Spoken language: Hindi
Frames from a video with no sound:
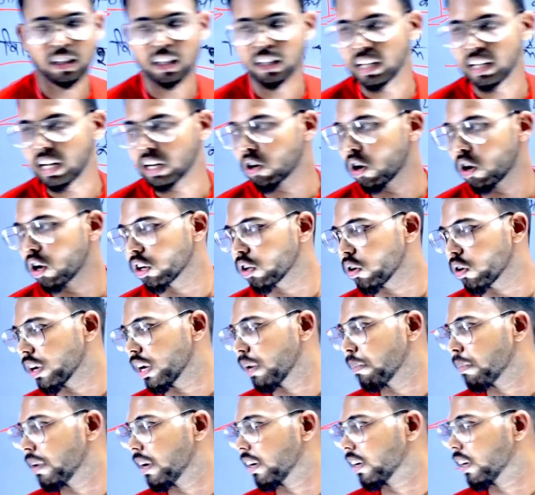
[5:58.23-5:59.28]
दल कौन कौन है
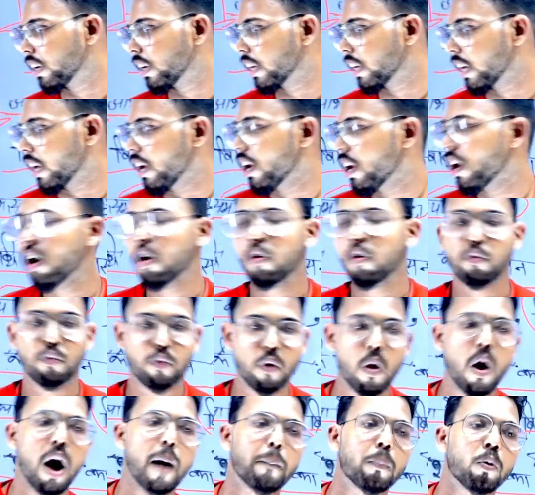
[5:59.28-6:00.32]
ब्रिटेन के वो
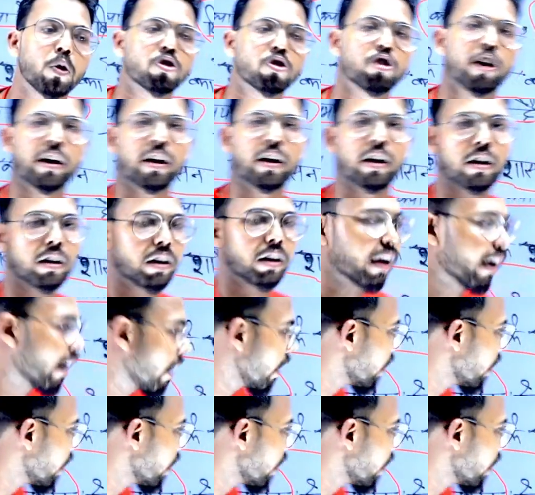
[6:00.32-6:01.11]
आपको चेक करना है